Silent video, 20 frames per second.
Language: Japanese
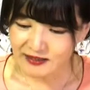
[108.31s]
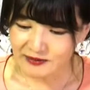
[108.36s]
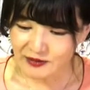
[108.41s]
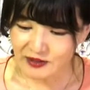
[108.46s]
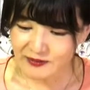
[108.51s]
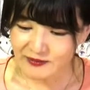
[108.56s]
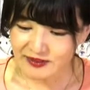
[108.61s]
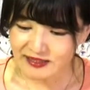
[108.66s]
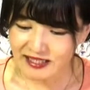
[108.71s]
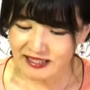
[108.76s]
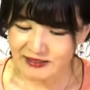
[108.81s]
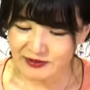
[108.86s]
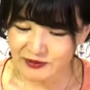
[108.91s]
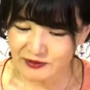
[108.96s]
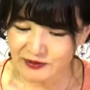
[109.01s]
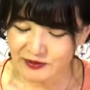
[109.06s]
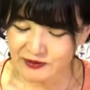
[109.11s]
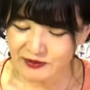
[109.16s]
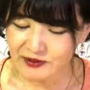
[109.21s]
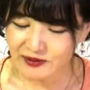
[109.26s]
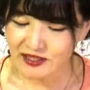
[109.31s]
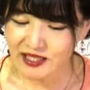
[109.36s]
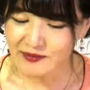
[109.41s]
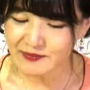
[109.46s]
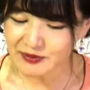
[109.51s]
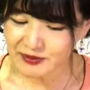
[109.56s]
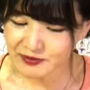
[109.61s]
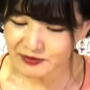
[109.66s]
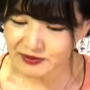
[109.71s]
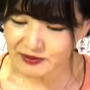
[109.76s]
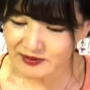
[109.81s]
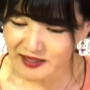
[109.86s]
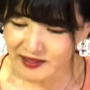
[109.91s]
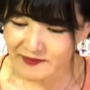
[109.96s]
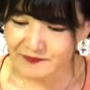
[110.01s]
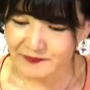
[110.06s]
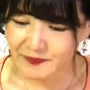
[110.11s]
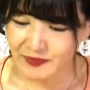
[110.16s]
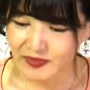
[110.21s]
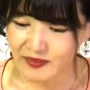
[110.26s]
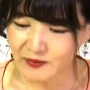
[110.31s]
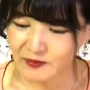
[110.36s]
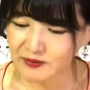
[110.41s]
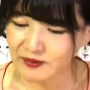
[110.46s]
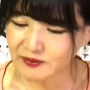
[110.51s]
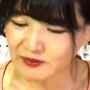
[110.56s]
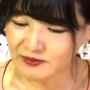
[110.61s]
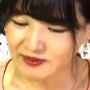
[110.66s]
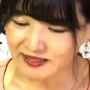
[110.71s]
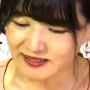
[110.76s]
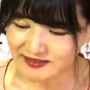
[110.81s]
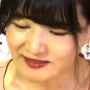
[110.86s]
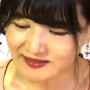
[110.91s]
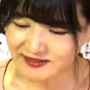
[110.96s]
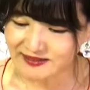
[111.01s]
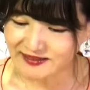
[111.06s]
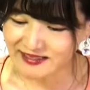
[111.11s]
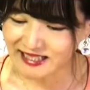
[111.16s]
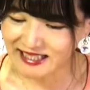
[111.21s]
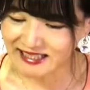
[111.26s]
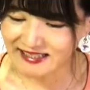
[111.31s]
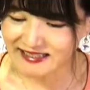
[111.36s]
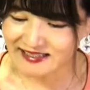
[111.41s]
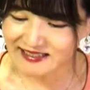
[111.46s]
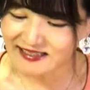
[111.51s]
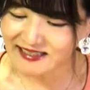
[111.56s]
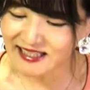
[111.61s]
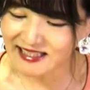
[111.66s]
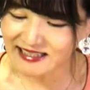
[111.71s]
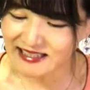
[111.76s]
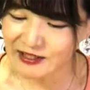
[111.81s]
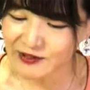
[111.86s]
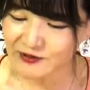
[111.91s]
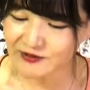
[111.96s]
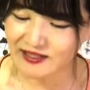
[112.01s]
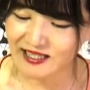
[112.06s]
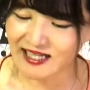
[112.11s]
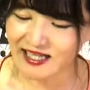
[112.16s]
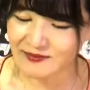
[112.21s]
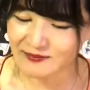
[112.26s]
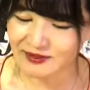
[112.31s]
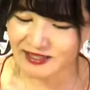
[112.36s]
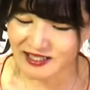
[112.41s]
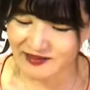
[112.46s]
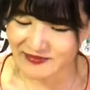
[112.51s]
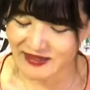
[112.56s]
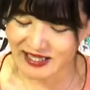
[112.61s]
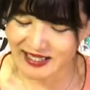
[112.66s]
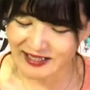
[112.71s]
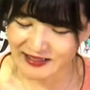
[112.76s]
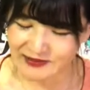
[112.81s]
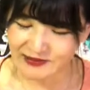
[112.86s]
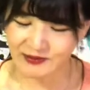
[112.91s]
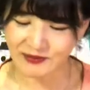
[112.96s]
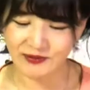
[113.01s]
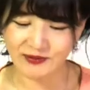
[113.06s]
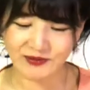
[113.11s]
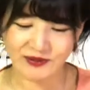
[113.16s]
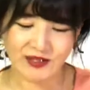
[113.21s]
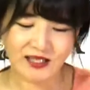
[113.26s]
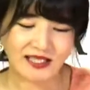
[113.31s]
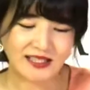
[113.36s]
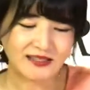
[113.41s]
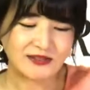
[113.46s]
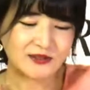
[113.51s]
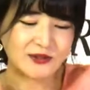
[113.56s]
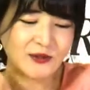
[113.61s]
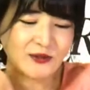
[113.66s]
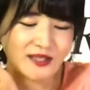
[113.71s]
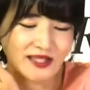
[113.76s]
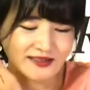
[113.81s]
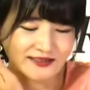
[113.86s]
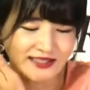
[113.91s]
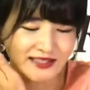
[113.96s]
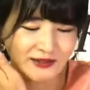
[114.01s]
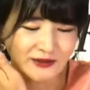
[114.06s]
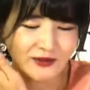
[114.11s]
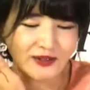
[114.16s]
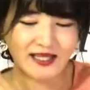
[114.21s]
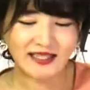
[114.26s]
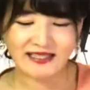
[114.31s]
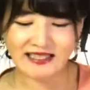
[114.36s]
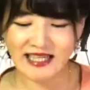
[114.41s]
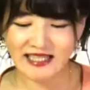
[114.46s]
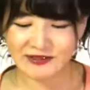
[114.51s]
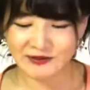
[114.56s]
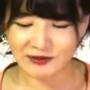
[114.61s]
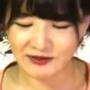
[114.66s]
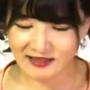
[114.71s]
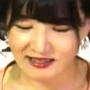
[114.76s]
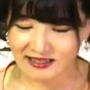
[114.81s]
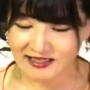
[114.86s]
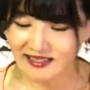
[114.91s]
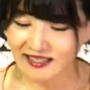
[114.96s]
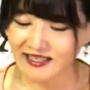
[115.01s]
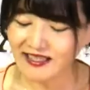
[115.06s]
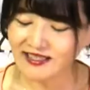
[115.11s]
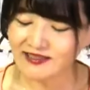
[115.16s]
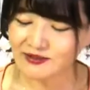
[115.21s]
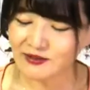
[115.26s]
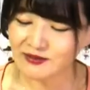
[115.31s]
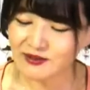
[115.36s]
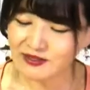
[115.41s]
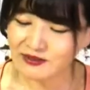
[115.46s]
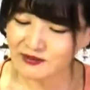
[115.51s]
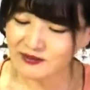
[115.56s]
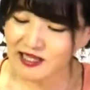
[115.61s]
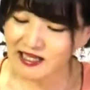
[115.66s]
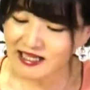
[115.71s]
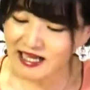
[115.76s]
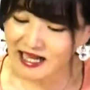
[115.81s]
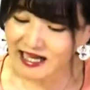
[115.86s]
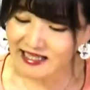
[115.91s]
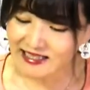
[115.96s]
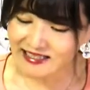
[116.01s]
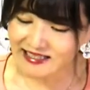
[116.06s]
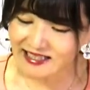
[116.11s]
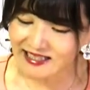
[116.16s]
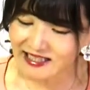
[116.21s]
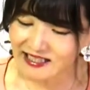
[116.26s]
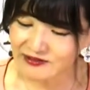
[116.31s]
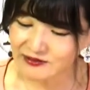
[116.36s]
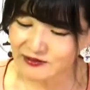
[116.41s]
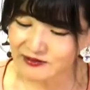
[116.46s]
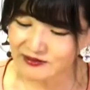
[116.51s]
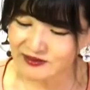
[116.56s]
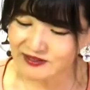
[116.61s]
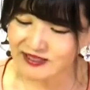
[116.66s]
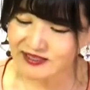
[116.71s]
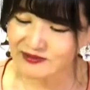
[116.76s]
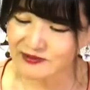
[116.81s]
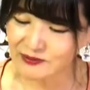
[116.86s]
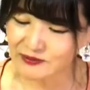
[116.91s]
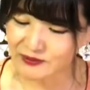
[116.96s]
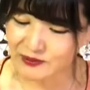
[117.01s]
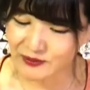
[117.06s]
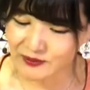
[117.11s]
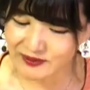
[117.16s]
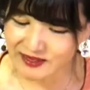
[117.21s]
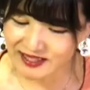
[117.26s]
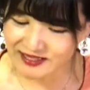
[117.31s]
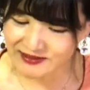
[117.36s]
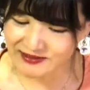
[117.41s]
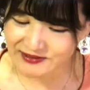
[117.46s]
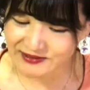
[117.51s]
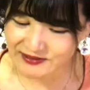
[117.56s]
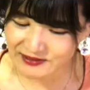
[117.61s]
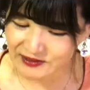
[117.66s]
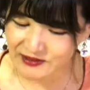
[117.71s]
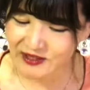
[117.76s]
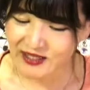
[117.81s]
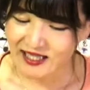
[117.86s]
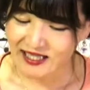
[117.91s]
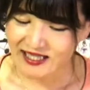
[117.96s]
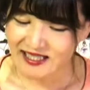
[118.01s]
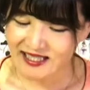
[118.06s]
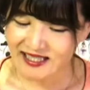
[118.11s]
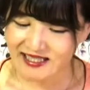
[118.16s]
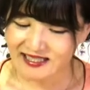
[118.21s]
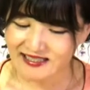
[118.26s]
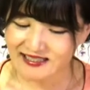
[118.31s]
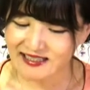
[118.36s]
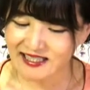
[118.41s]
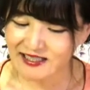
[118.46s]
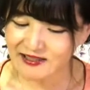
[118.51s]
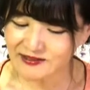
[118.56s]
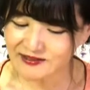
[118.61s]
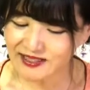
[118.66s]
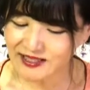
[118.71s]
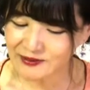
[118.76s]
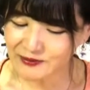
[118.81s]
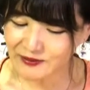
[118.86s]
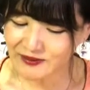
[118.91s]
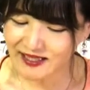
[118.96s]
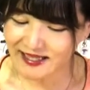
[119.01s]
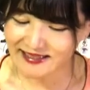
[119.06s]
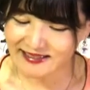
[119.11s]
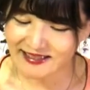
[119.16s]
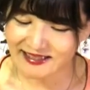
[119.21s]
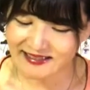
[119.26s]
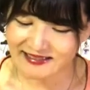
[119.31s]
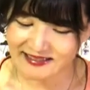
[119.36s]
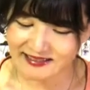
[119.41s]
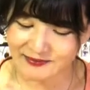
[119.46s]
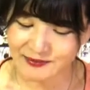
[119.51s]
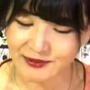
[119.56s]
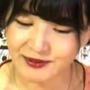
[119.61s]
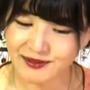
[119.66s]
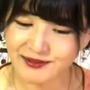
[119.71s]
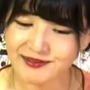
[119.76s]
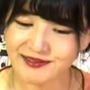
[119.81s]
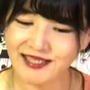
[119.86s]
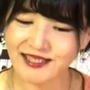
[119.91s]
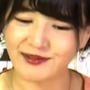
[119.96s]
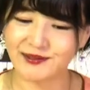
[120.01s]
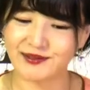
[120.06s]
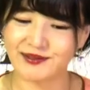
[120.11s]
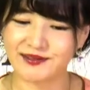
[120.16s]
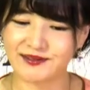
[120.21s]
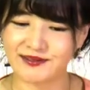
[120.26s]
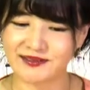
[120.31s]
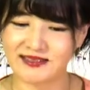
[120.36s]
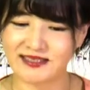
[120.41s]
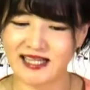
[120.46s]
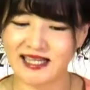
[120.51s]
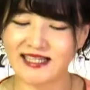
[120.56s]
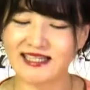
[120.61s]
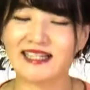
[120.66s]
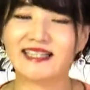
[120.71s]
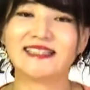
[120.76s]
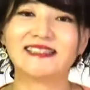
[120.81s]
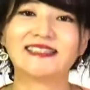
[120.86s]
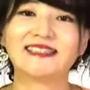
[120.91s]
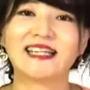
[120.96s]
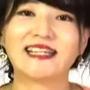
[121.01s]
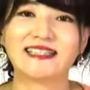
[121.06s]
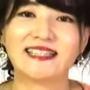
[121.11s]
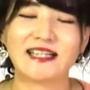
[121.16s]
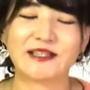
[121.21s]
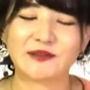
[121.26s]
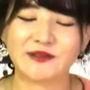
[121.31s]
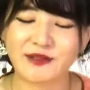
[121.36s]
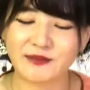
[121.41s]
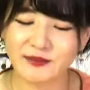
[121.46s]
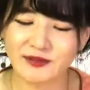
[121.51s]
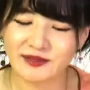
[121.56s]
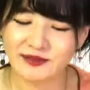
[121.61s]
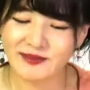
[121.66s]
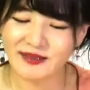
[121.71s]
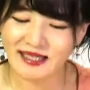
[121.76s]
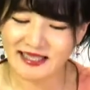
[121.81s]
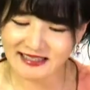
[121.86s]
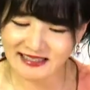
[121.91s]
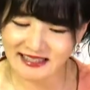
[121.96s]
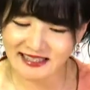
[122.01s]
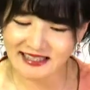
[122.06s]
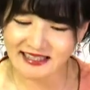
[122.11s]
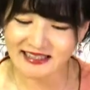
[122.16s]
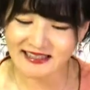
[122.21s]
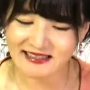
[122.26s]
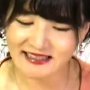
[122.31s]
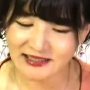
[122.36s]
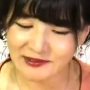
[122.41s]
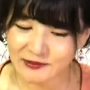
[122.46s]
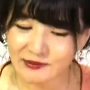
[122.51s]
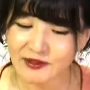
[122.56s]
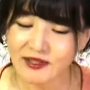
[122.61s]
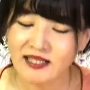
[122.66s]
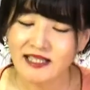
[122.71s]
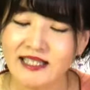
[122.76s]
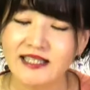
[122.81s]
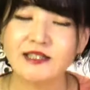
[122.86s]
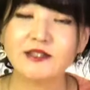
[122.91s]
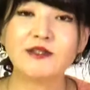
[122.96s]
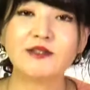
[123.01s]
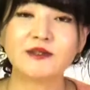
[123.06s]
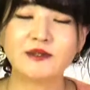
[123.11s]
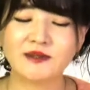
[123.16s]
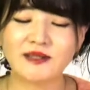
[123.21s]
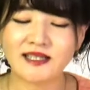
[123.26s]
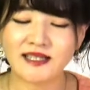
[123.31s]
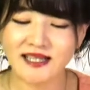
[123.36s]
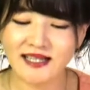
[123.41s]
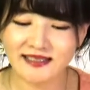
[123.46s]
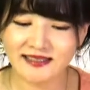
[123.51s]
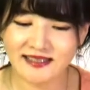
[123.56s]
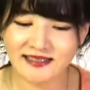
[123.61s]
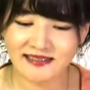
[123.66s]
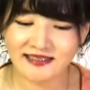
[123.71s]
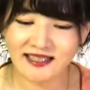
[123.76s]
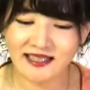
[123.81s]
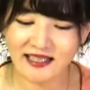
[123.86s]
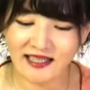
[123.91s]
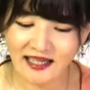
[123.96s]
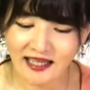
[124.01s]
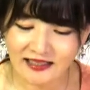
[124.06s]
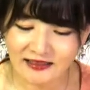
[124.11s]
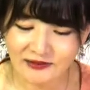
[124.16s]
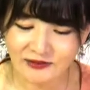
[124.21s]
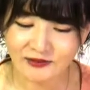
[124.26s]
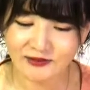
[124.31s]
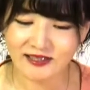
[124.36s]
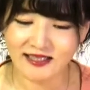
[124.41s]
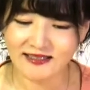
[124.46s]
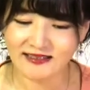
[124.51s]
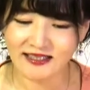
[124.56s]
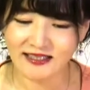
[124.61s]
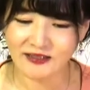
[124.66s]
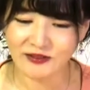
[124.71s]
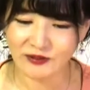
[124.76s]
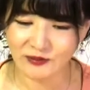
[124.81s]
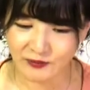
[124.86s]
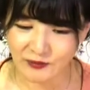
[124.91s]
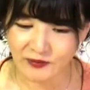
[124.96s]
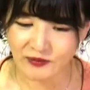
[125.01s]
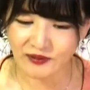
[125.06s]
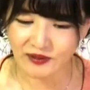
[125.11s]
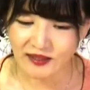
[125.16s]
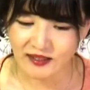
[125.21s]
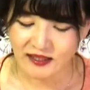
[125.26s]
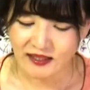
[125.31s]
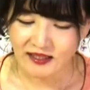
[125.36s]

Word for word: 例えば最初上の句は「ホトトギス泣きつる方を眺めれば」と聴覚で捉えた後に、その後ただ有明の月ぞ残れると視覚で捉えた下の句へを転換していて、とても素晴らしいなどいろいろな解説があるのですけれども、